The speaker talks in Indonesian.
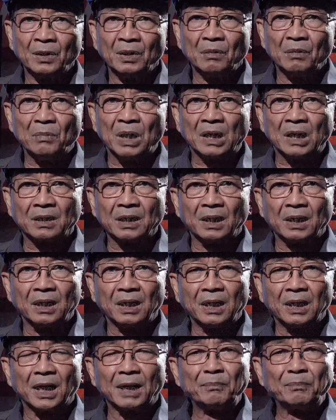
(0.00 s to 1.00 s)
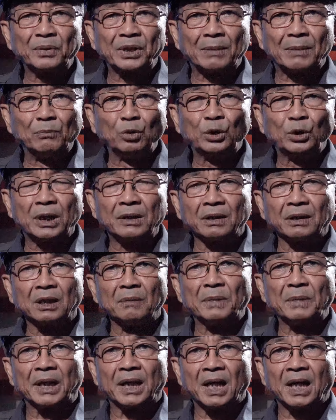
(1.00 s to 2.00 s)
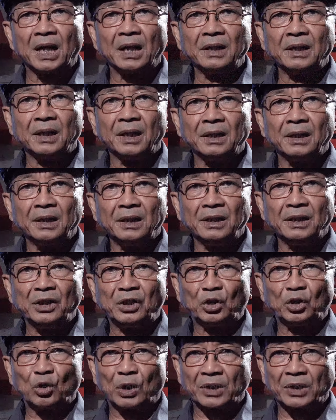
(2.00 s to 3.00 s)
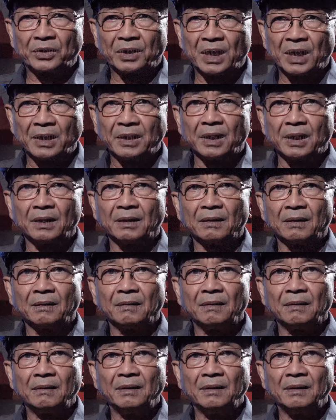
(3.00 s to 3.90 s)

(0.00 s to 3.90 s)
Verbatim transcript: Bahkan dalam sambutan kemenangannya di Istora Senayan